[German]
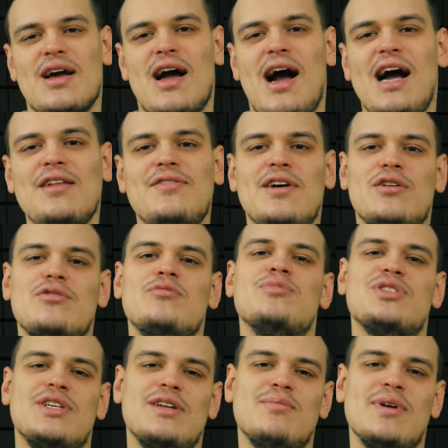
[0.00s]
Einfach
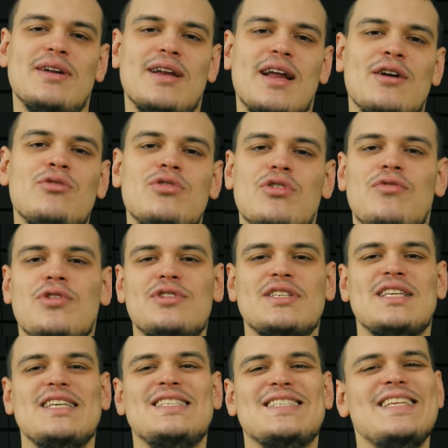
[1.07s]
umschrieben, Google
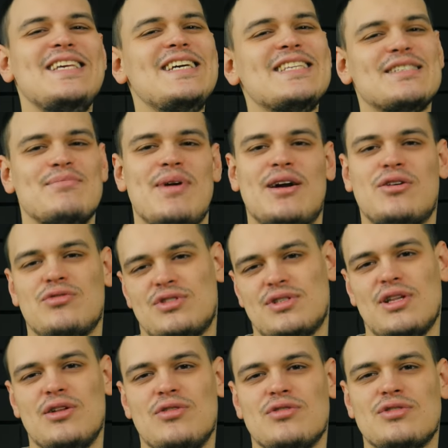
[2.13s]
Fotos ist nicht mehr
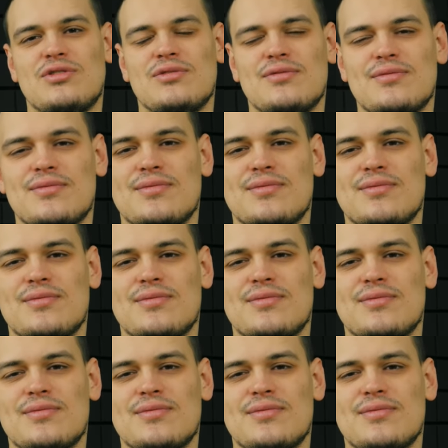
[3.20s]
kostenlos.